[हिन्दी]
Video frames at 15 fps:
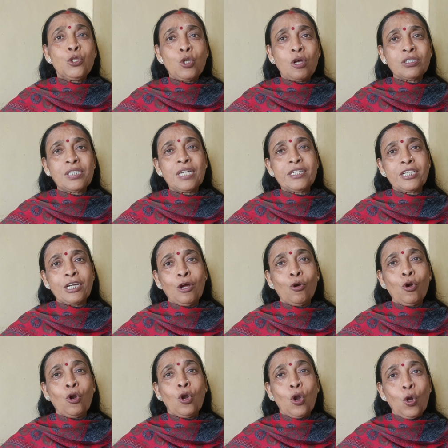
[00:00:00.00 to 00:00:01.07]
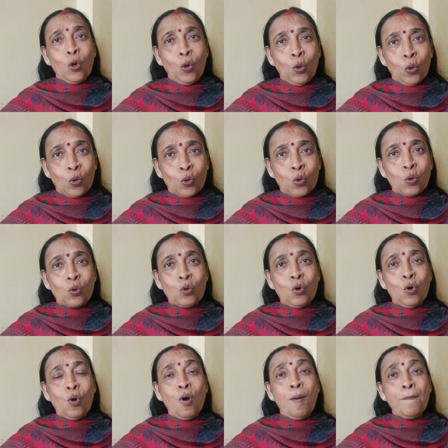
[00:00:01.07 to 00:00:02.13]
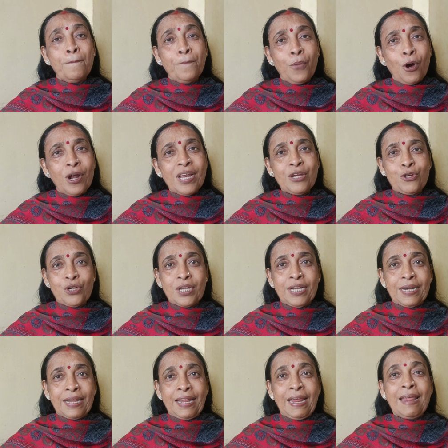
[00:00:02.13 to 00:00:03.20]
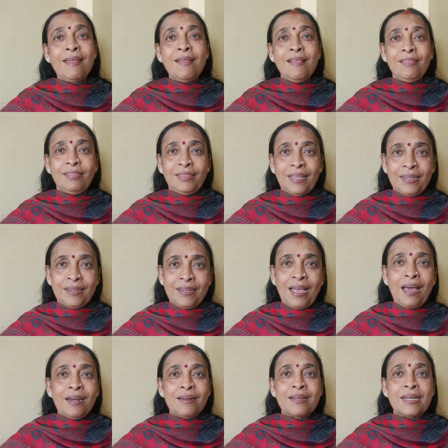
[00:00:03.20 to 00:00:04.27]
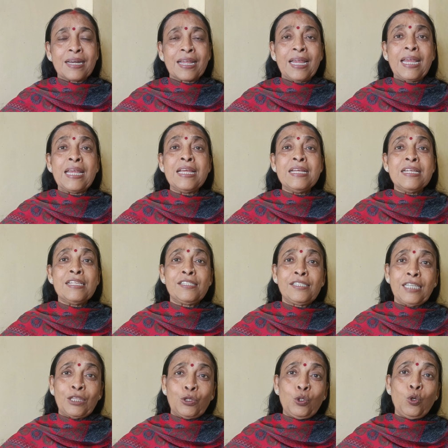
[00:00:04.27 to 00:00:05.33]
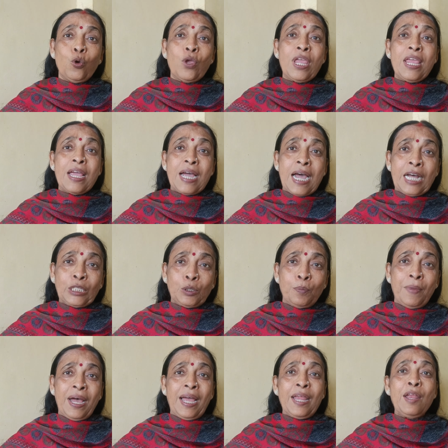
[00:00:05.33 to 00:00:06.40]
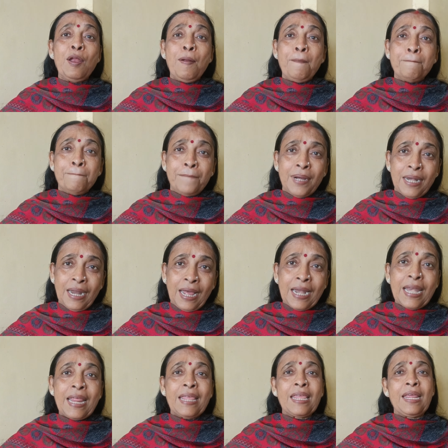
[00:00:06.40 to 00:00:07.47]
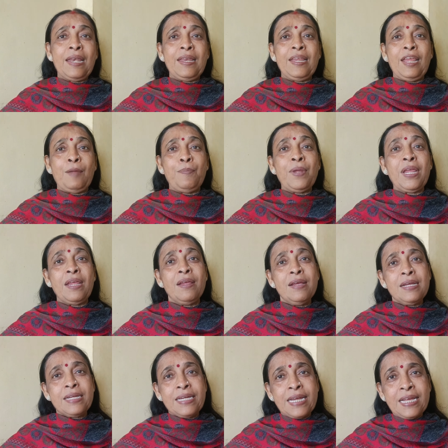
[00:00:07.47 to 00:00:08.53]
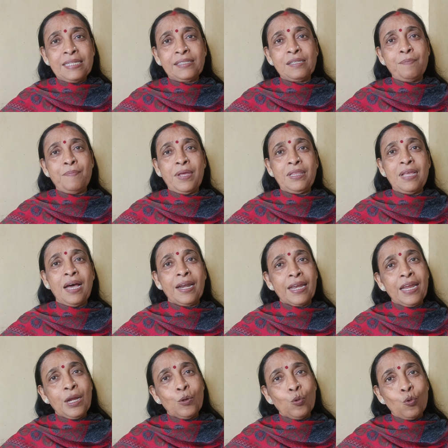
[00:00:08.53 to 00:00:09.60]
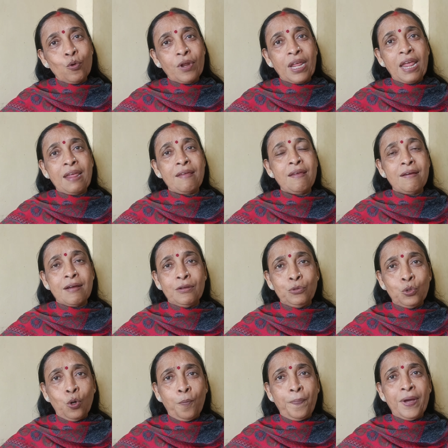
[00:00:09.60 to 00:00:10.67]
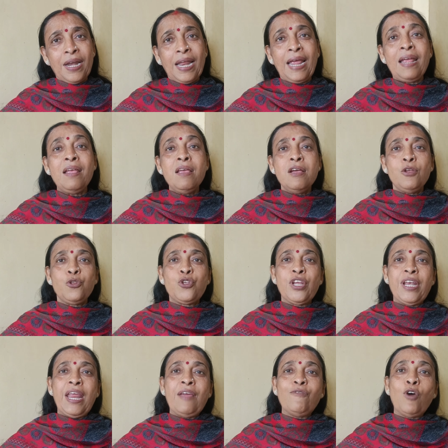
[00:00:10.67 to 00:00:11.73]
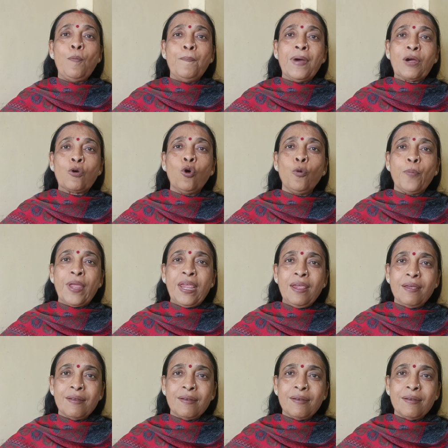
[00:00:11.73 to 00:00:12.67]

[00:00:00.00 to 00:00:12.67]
चौंसठ करोड़ लोगों को पॉलिश करके तैयार करके सतयुगी आत्माएं बनाने के लिए भी ये जिम्मेदारी उनके ही कंधों पर है जिन्हें वो बखूबी